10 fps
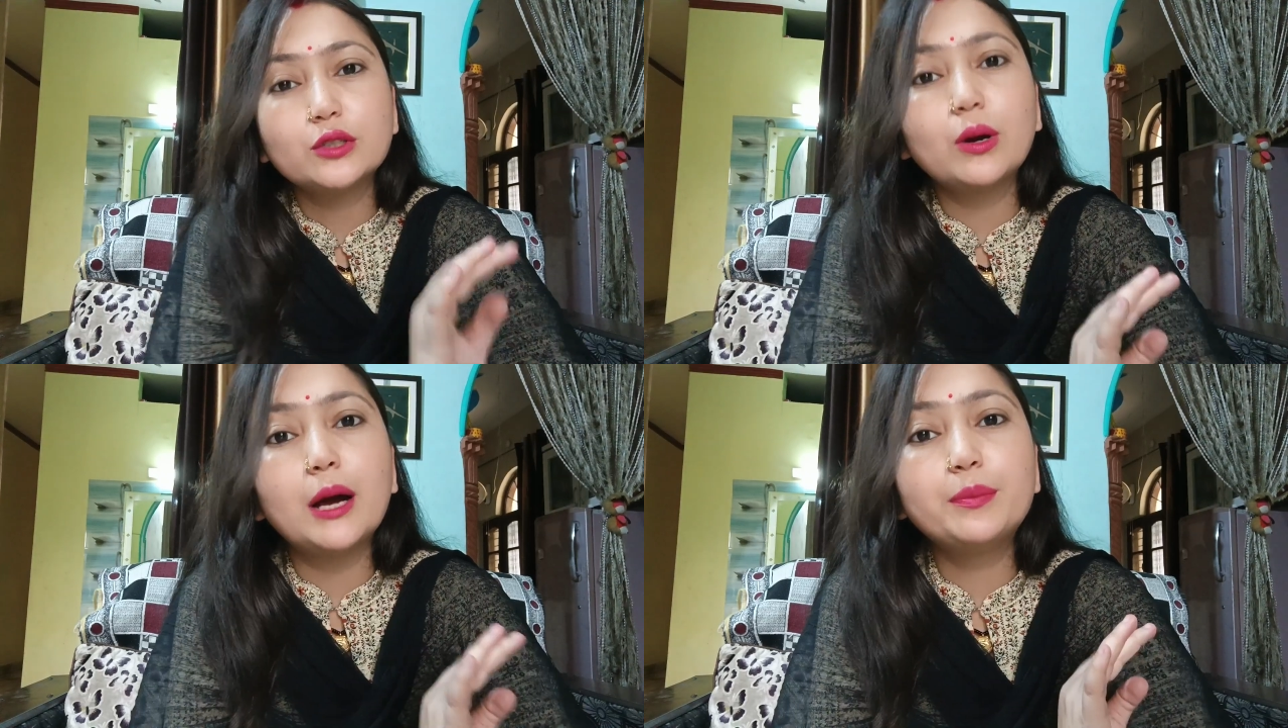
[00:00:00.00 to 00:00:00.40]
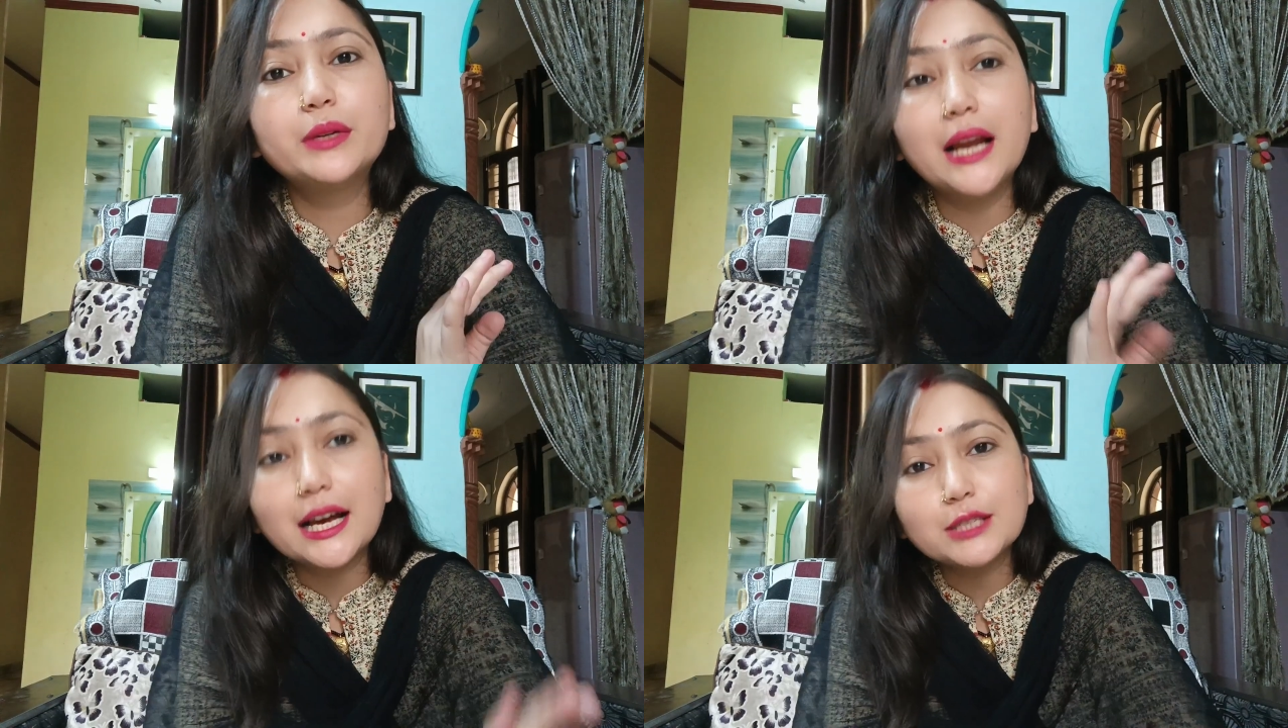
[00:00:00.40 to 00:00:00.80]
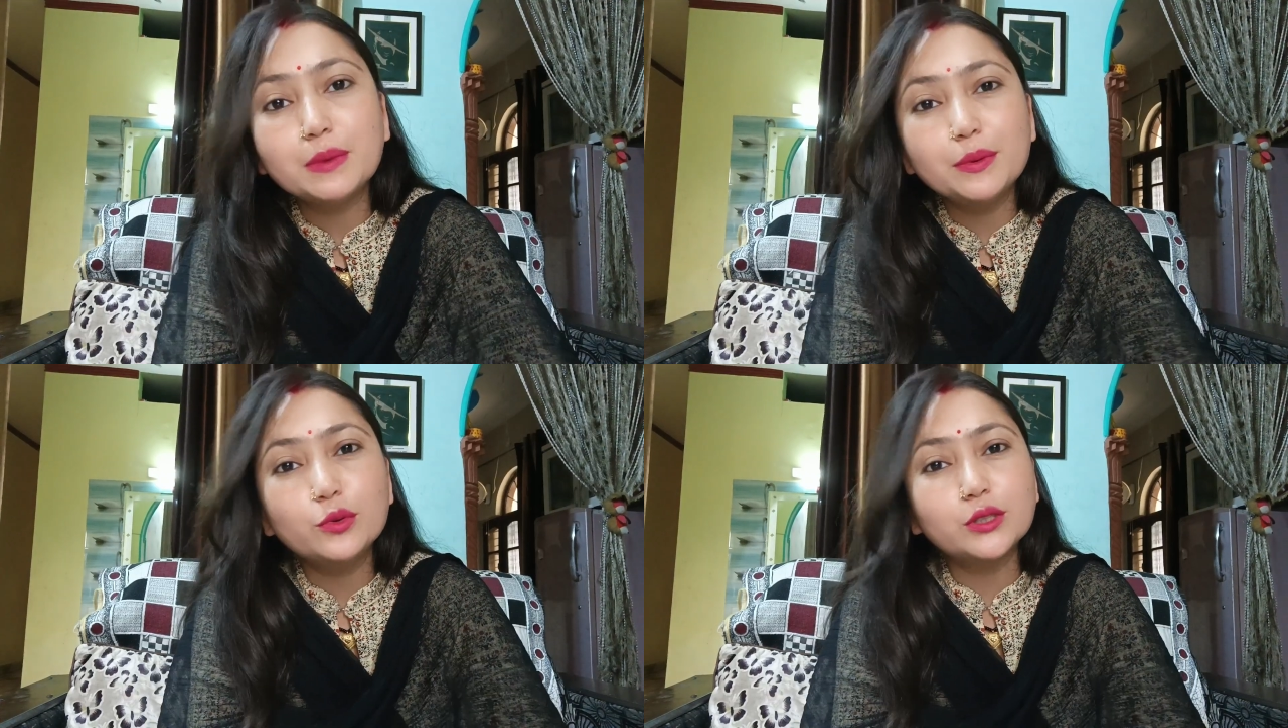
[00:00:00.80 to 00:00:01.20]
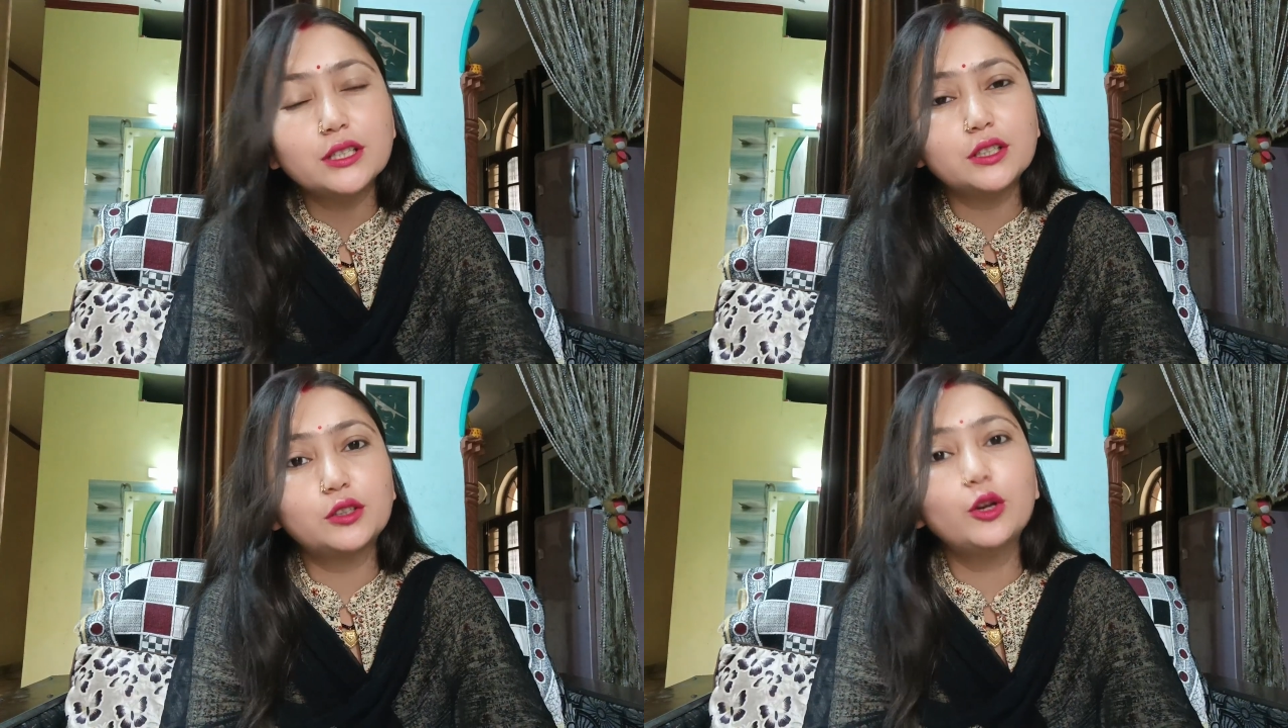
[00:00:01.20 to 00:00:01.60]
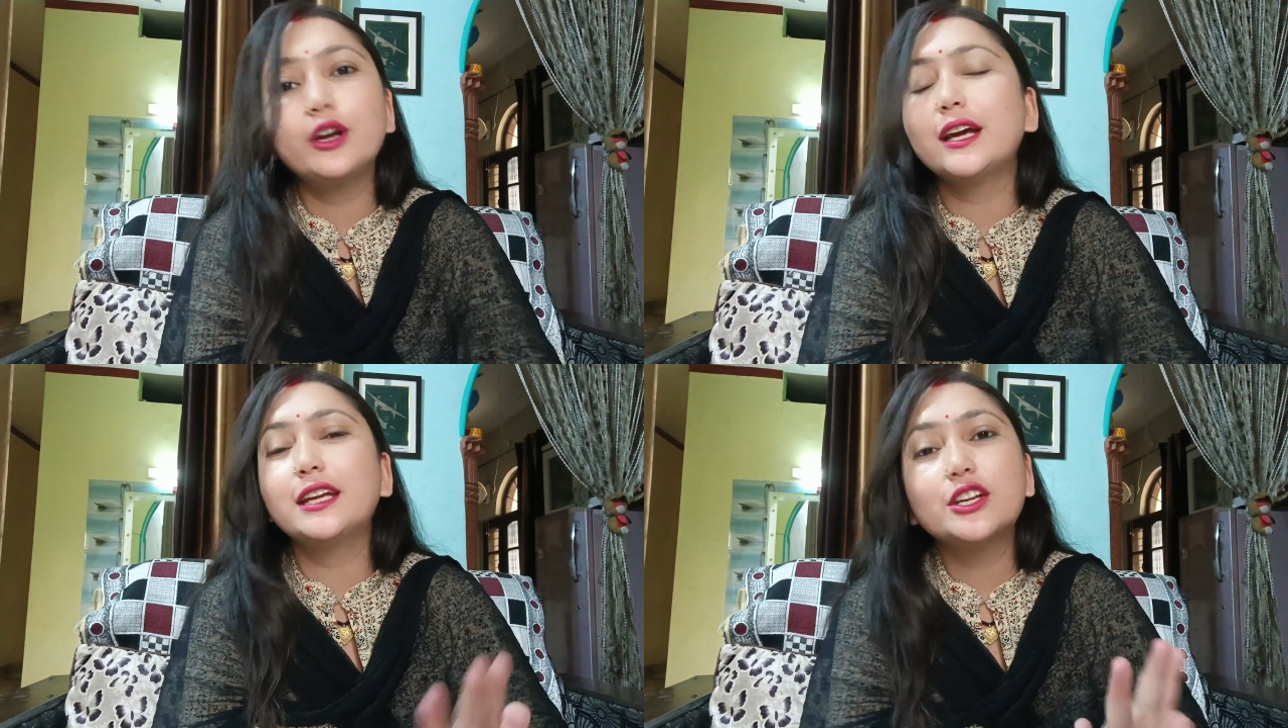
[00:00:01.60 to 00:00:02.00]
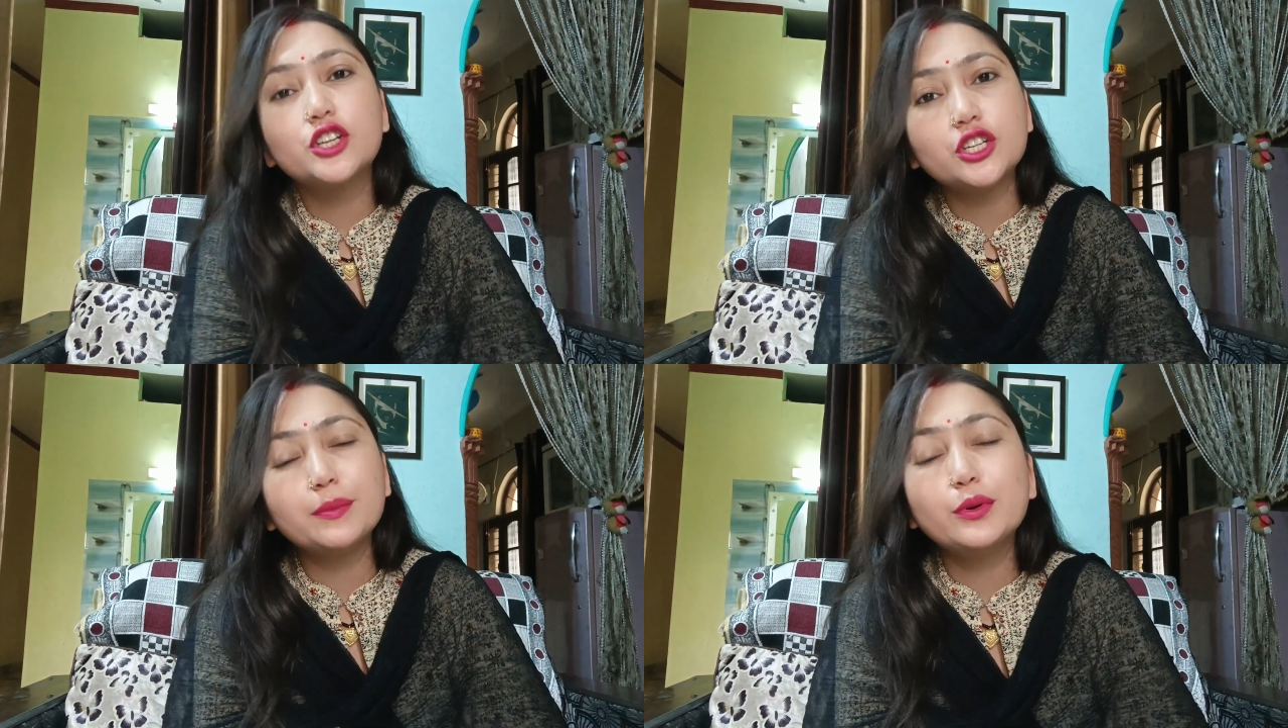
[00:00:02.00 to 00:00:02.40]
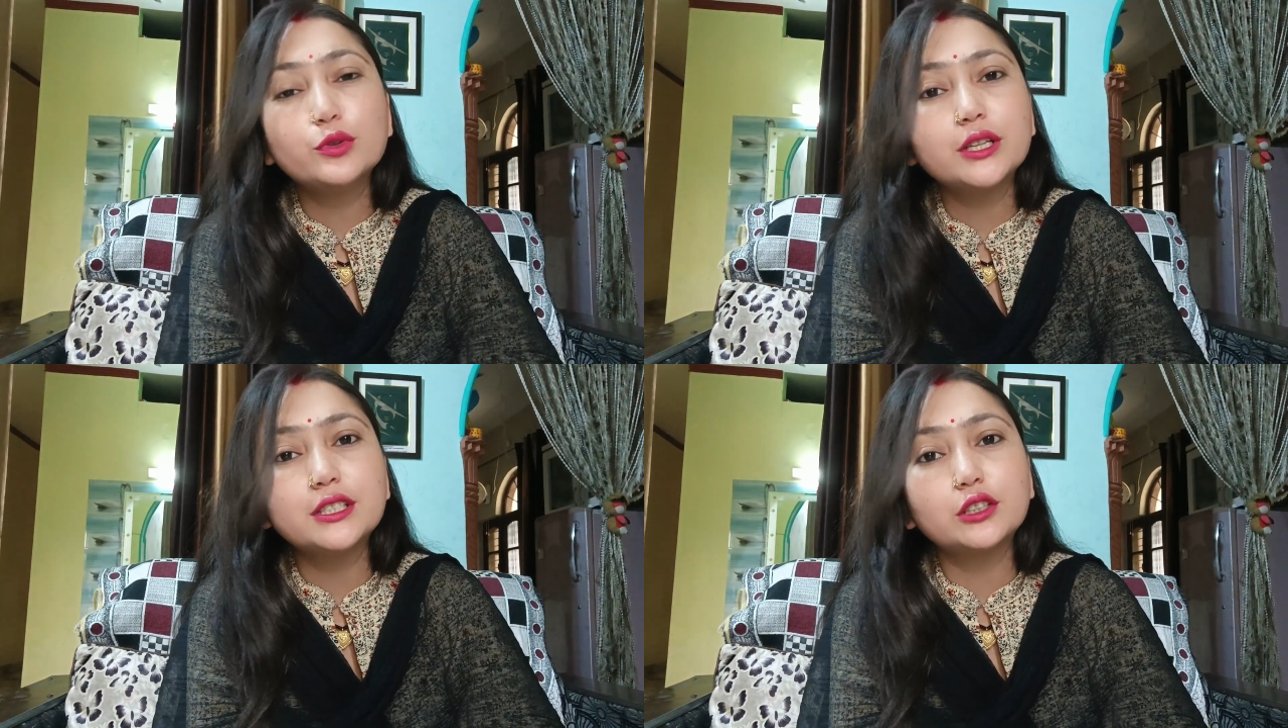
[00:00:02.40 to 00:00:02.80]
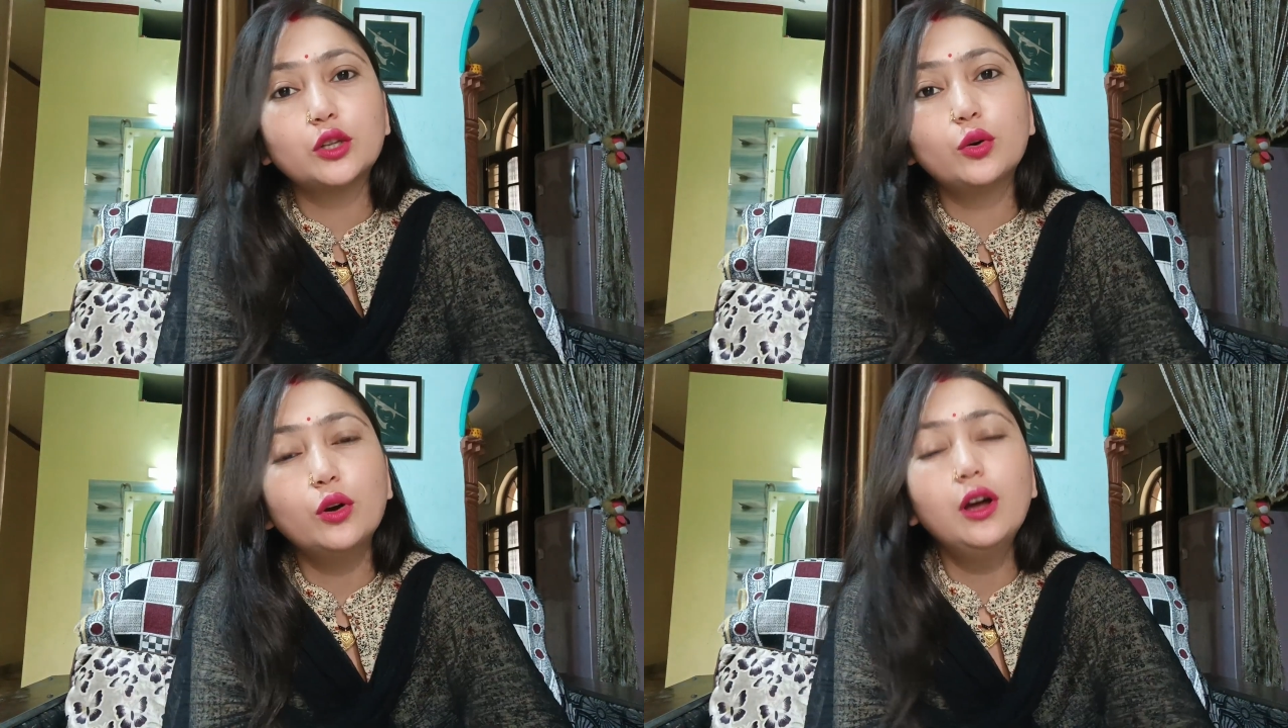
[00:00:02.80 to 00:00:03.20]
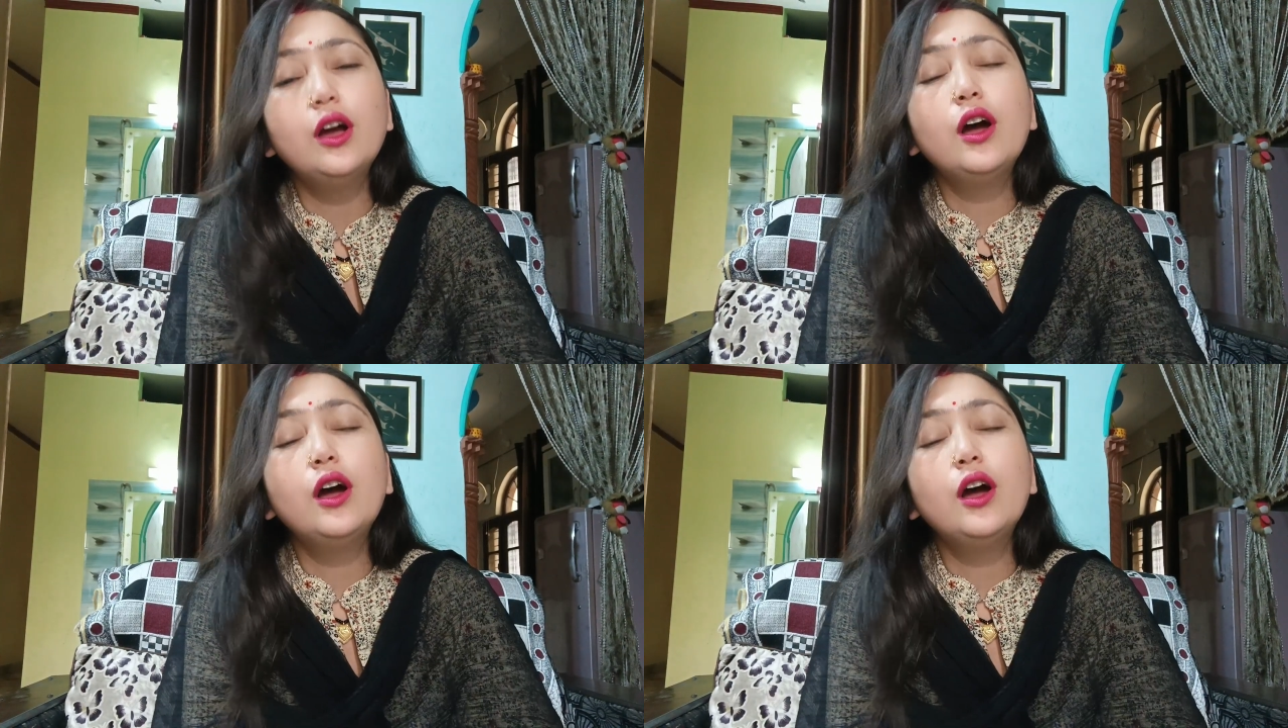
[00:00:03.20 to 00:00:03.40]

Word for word: इसको आप ग्लास में भी यूज़ कर सकते हो यानी कि शीशे में यूज़ कर सकते हो